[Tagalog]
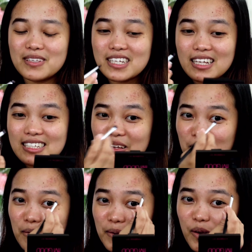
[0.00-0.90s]
Minsan
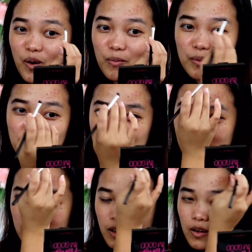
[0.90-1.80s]
kasi may magkakomment
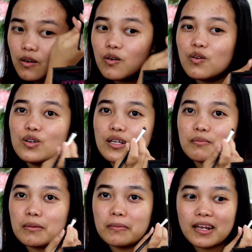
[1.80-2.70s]
pa din, oo
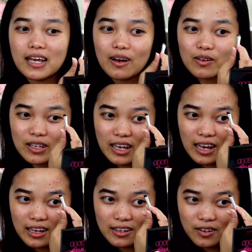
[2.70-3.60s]
nagbe-breakout
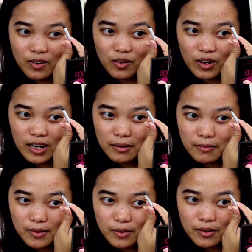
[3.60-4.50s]
ka, oo
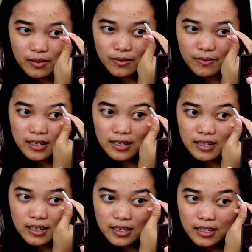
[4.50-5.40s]
alam ko.
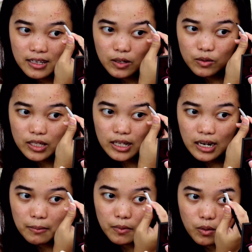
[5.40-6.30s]
Hindi ko
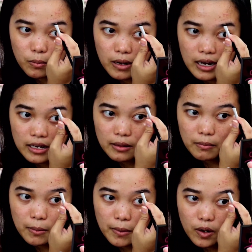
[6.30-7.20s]
din alam kung
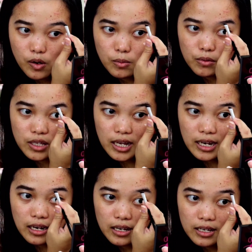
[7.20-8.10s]
bakit. Maybe
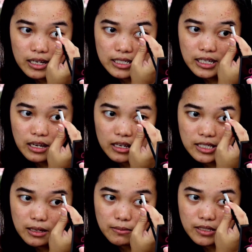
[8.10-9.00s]
hormonal.
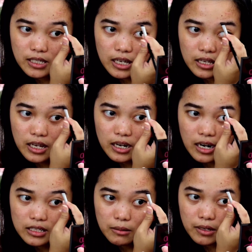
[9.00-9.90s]
Kasi same
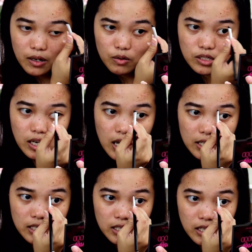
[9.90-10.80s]
skincare lang naman ako.
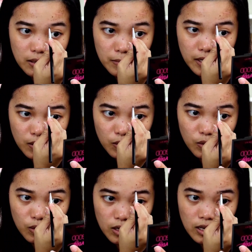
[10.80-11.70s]
Tsaka hindi din naman
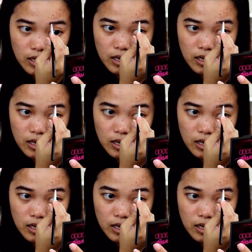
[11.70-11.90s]
ako